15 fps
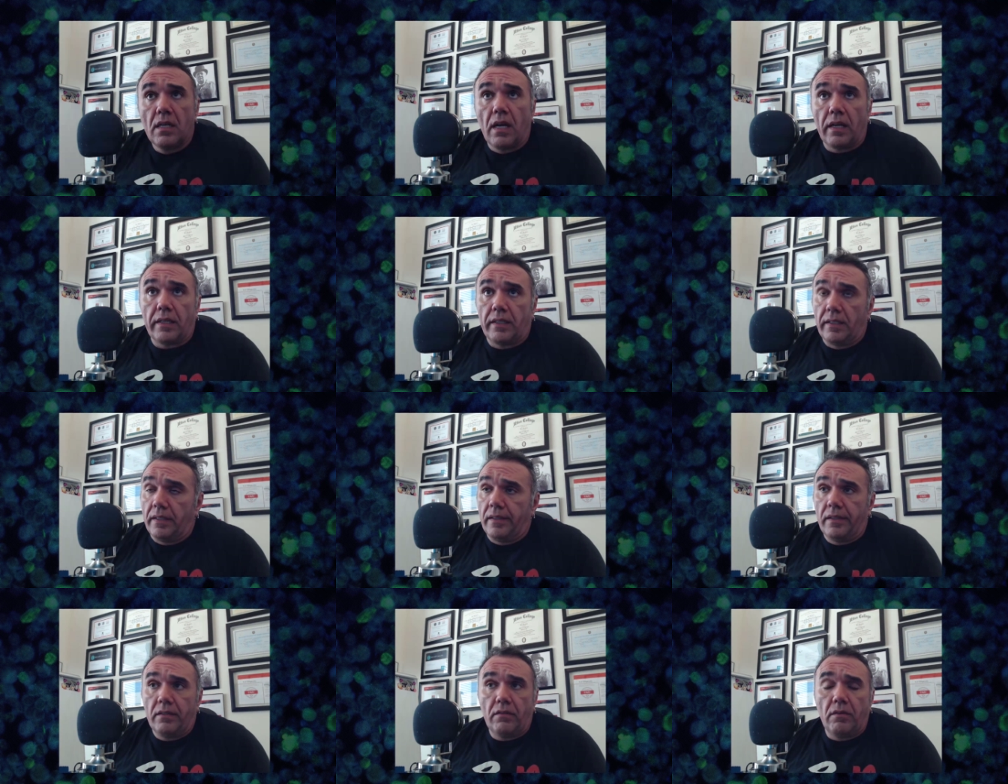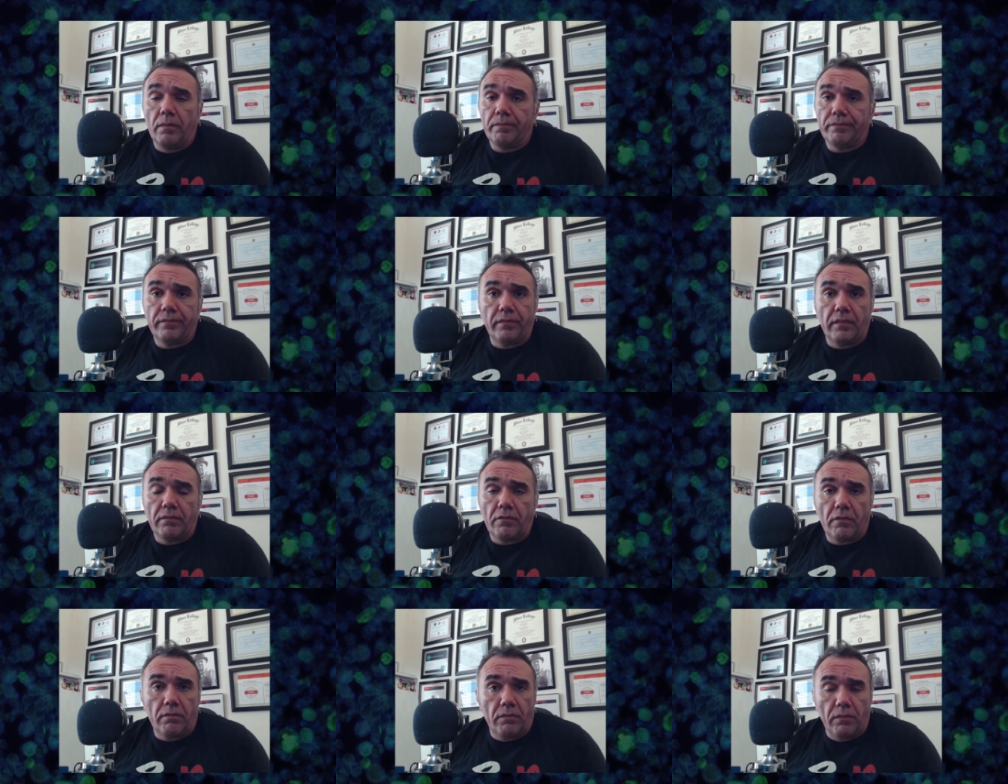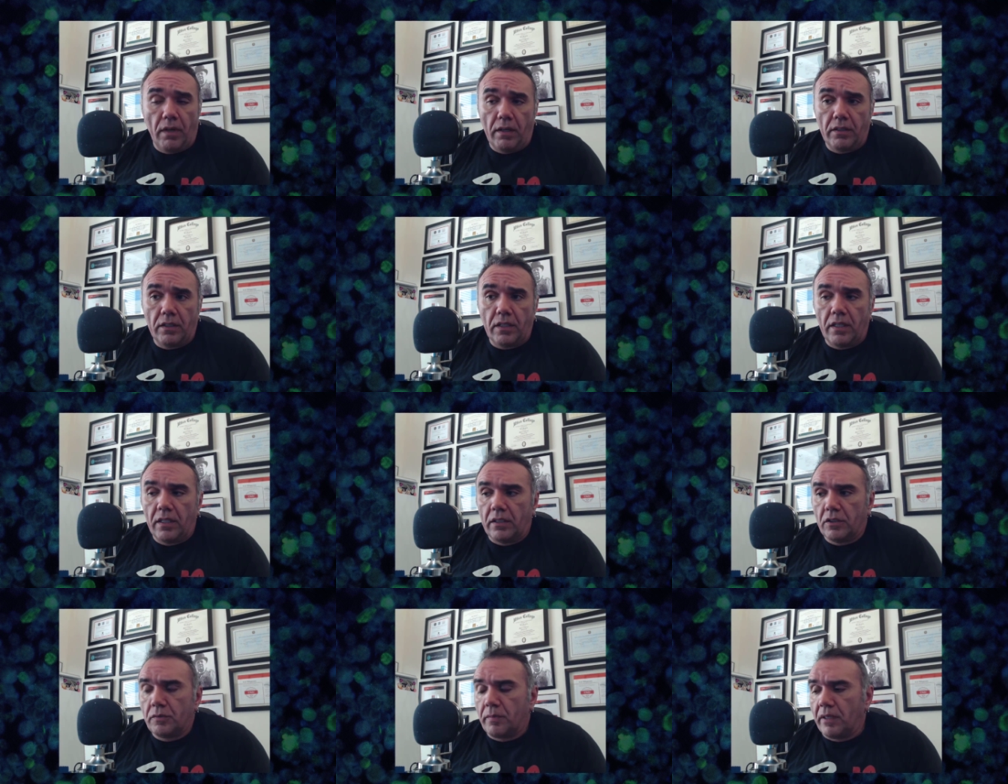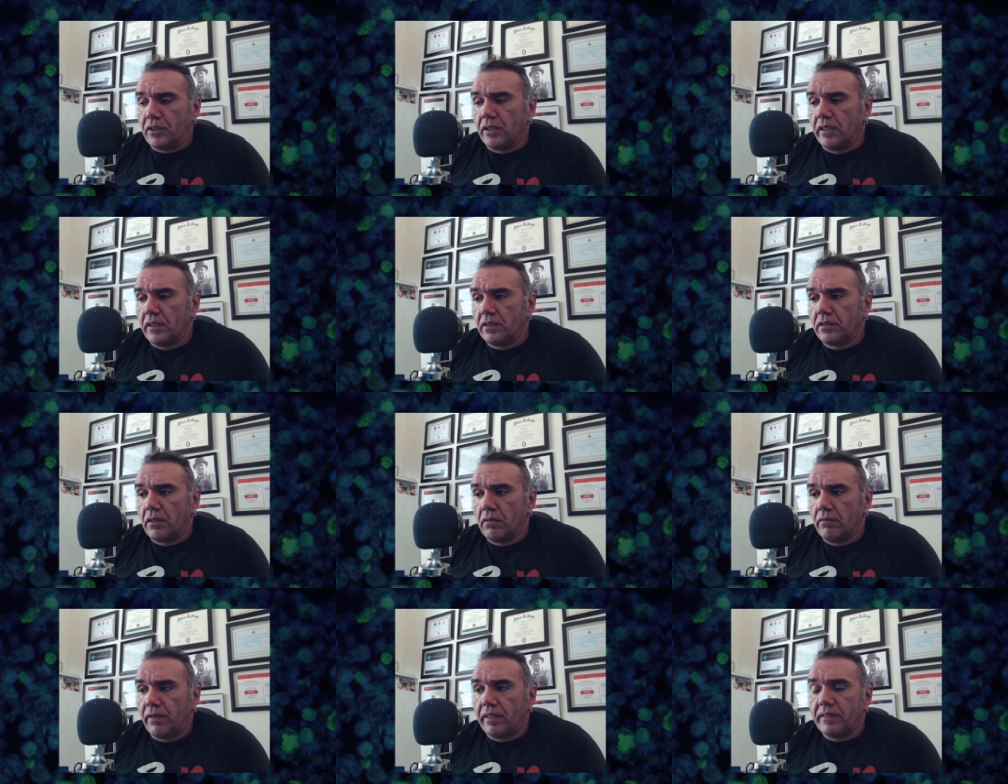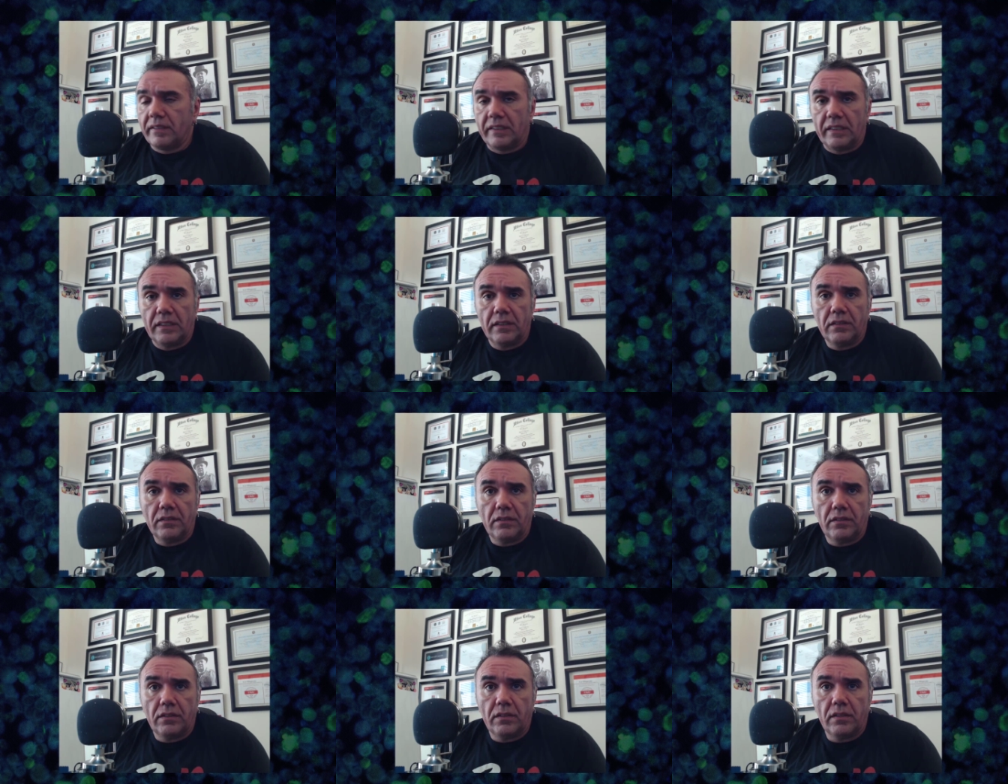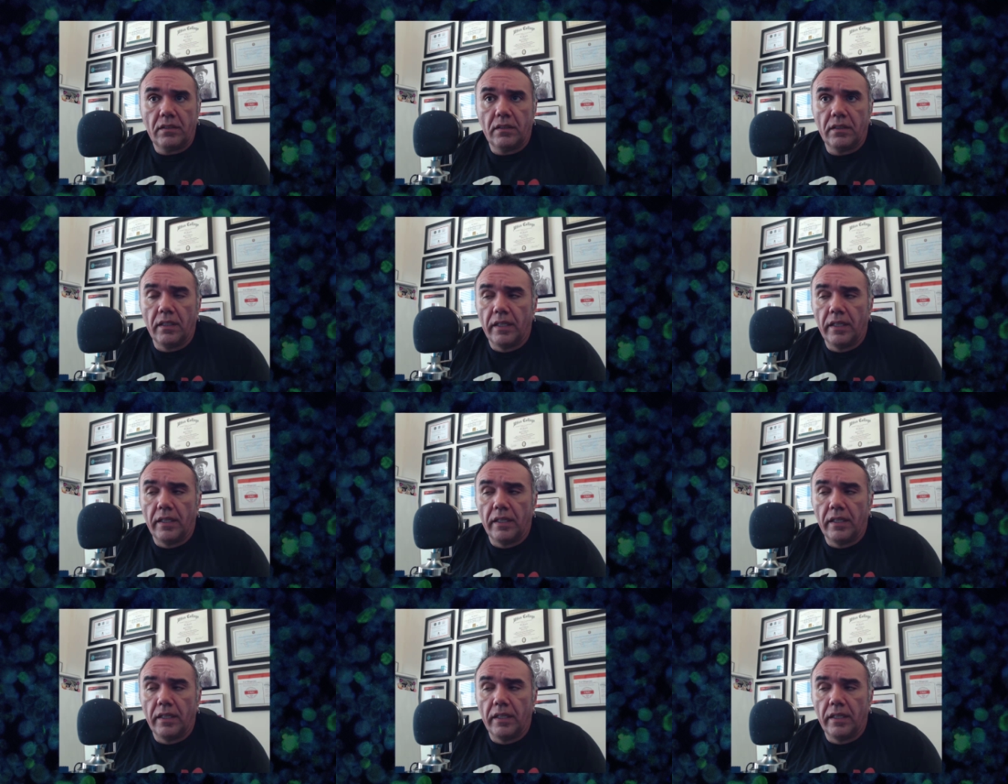Aqui com, a, as prateleiras estão vazias.